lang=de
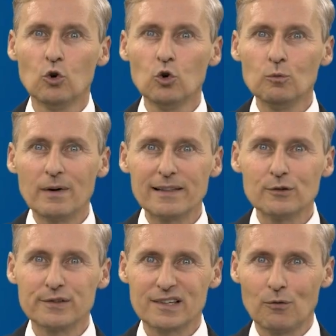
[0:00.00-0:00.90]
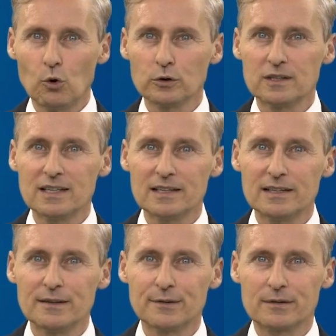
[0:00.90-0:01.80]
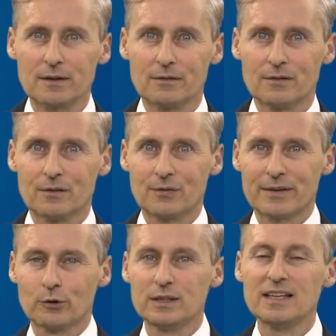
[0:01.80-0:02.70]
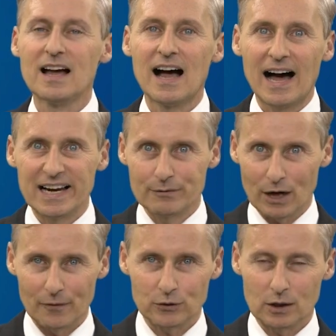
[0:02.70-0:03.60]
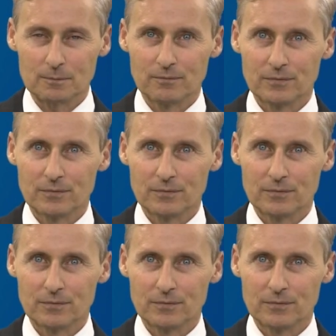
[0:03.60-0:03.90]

Umwandlungsquote ist. Das wäre so die eine Variante.